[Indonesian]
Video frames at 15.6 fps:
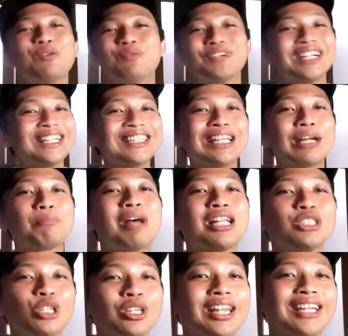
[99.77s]
opening
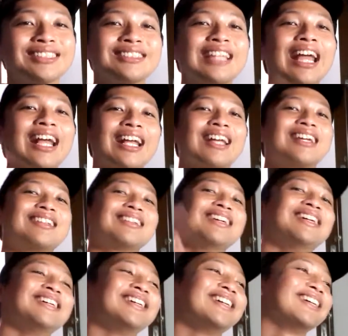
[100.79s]
terbacot hashtag gitu
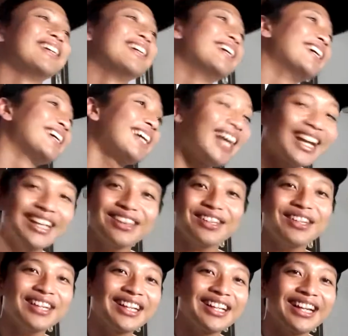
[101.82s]
ya gitu
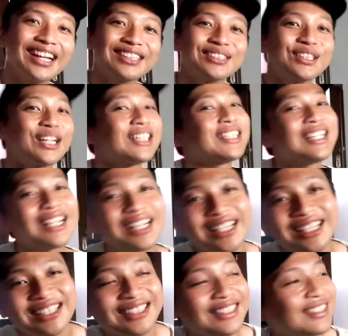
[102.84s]
ya langsung aja
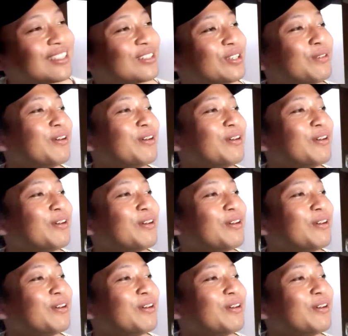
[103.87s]
uh, eh, gue